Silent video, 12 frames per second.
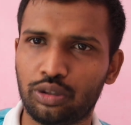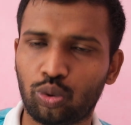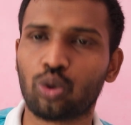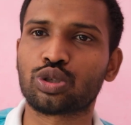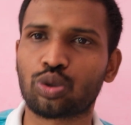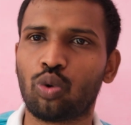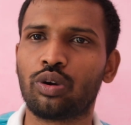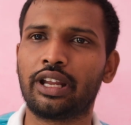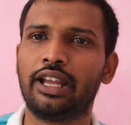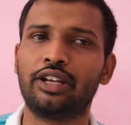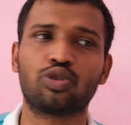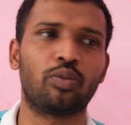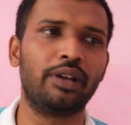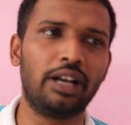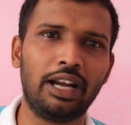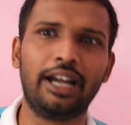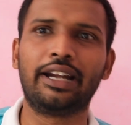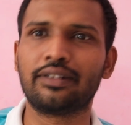दोस्त होंगे जो भी
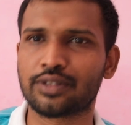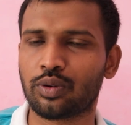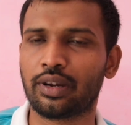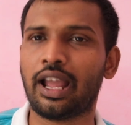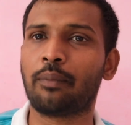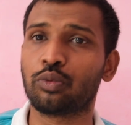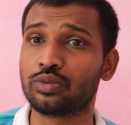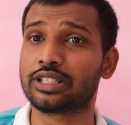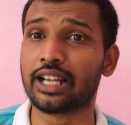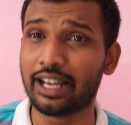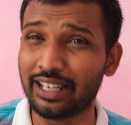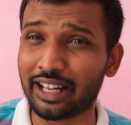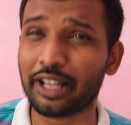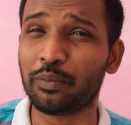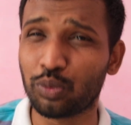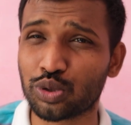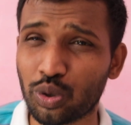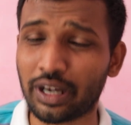रिलेटिव होंगे आप उनसे कहीं ना कहीं
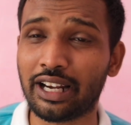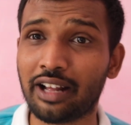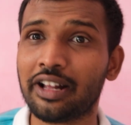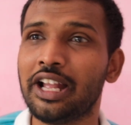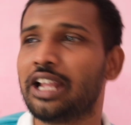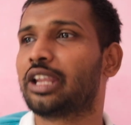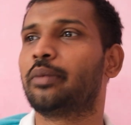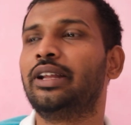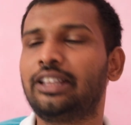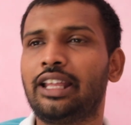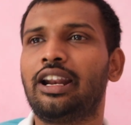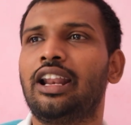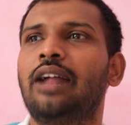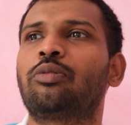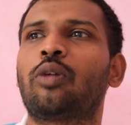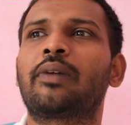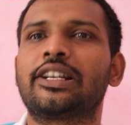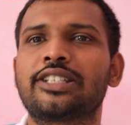पूछोगे ना कि भाई तेरा
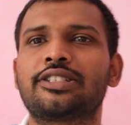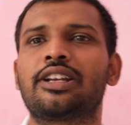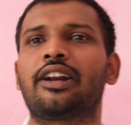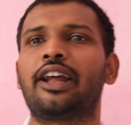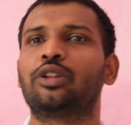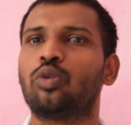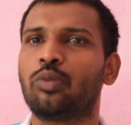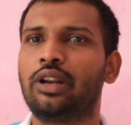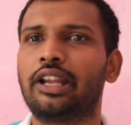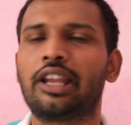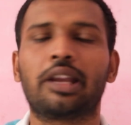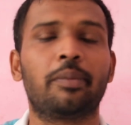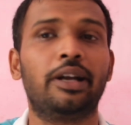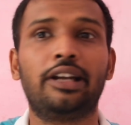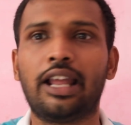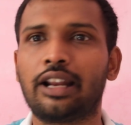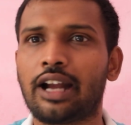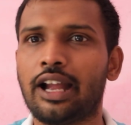लैपटॉप कैसे चल रहा है तो बोलेंगे कि भाई
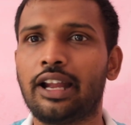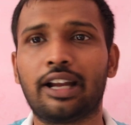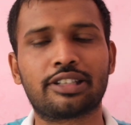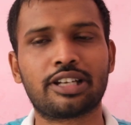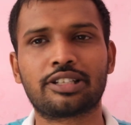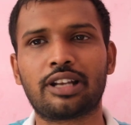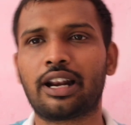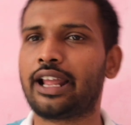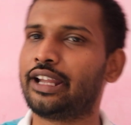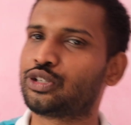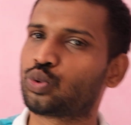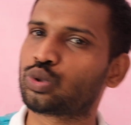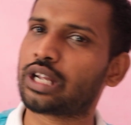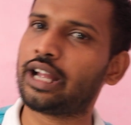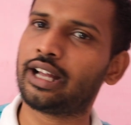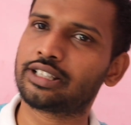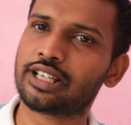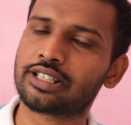डेल का है अच्छा चल रहा है एसूस का है
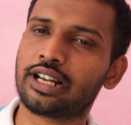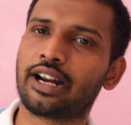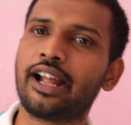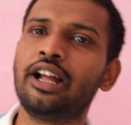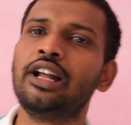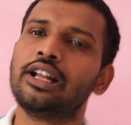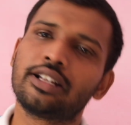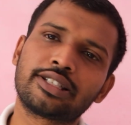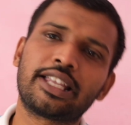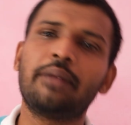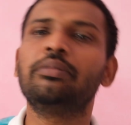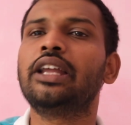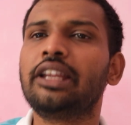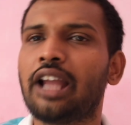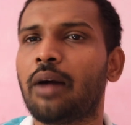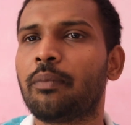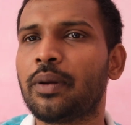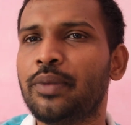अच्छा चल रहा है तो सेम थिंग
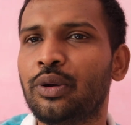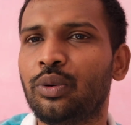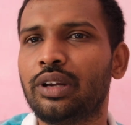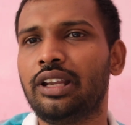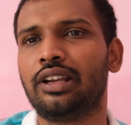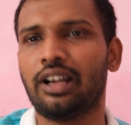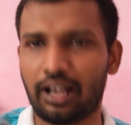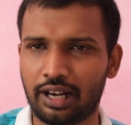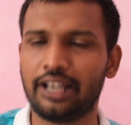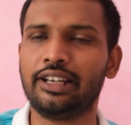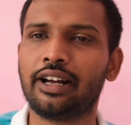यहाँ पर भी होगी कहीं ना